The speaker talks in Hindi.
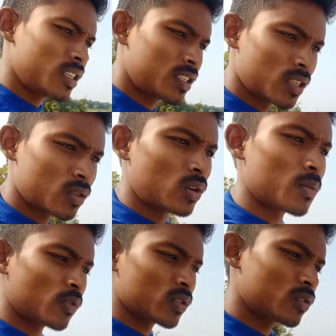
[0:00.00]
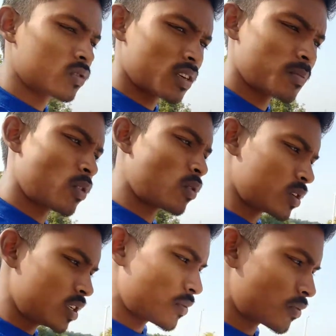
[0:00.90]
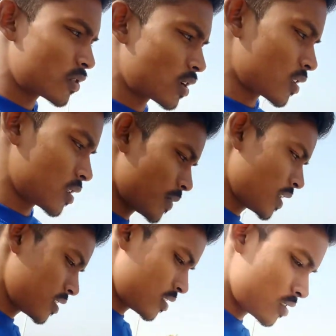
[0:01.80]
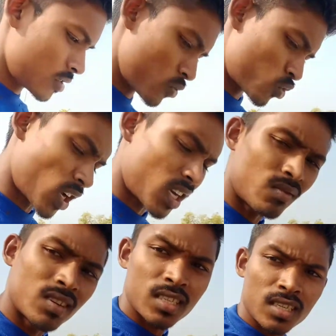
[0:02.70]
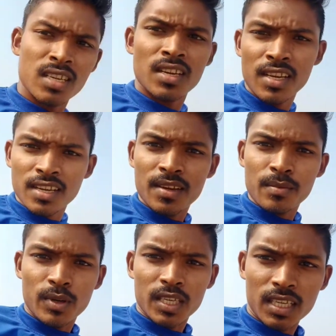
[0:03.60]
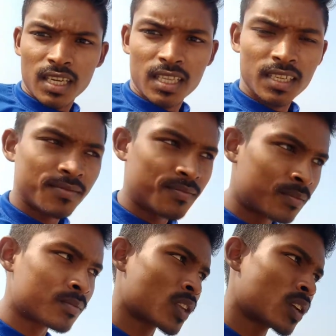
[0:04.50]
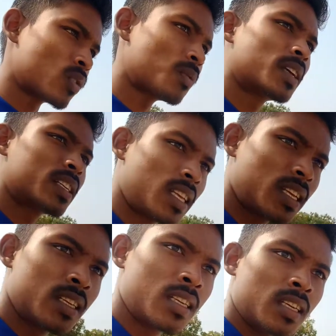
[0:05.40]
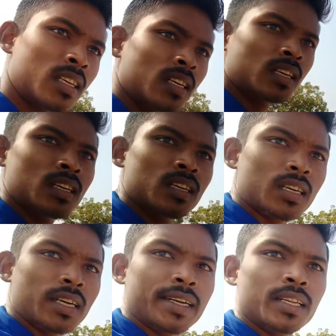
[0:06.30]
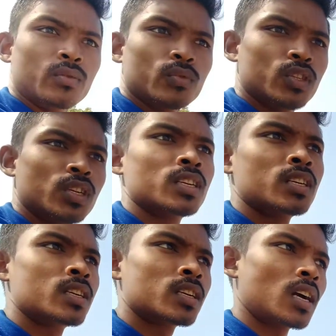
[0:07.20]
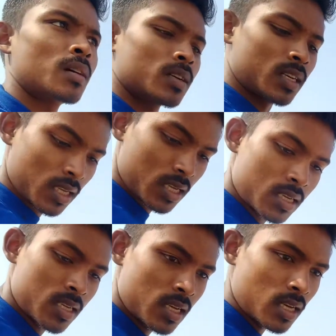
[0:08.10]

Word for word: इसलिए सॉरी बहुत दिनों तक ब्लॉग नहीं अपलोड कर रहा था मैं कुछ वर्ष फंस रहा था तो अब देखते हैं कंटिन्यू कुछ काम करते हैं